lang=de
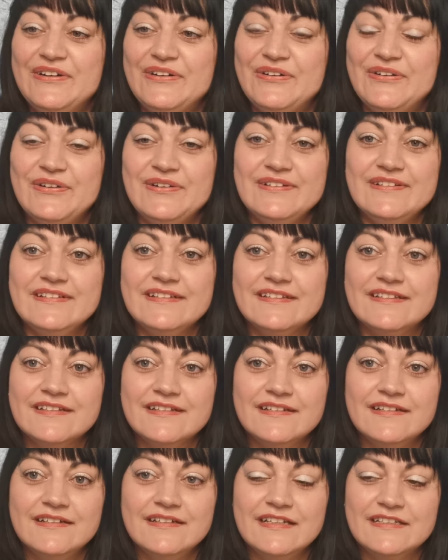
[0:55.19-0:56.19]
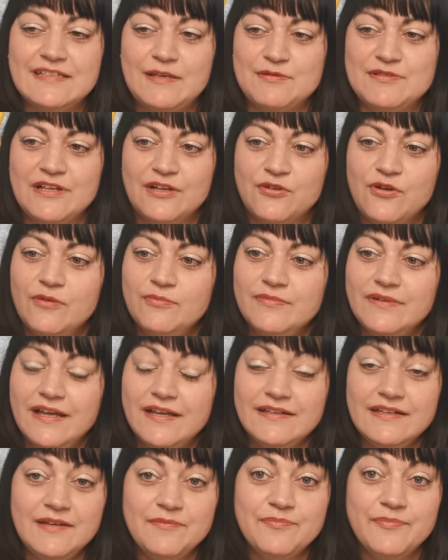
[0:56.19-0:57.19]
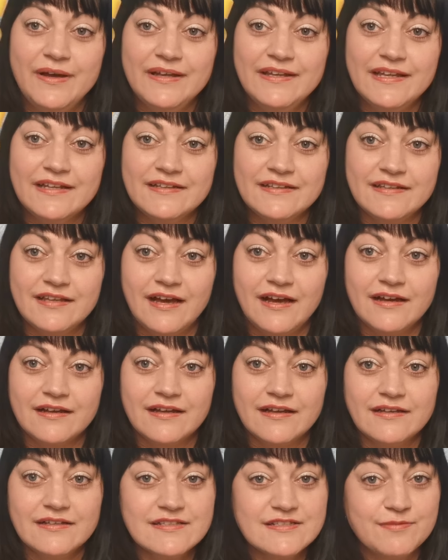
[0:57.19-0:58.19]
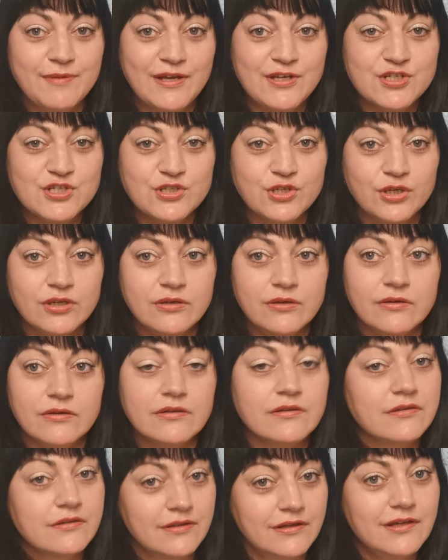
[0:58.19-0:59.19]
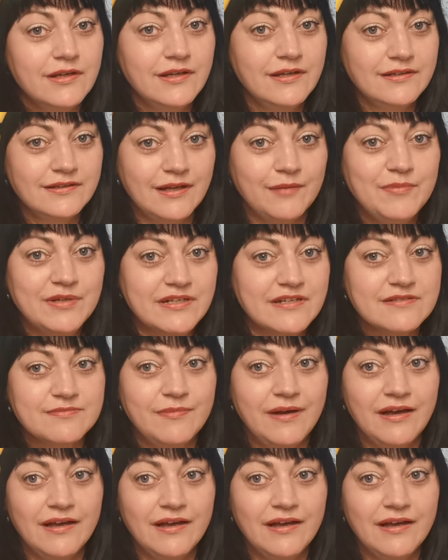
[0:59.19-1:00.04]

Und äh, jetzt habe ich gesagt, komm, nehmt mal jeden Tag zwei Stück und damit das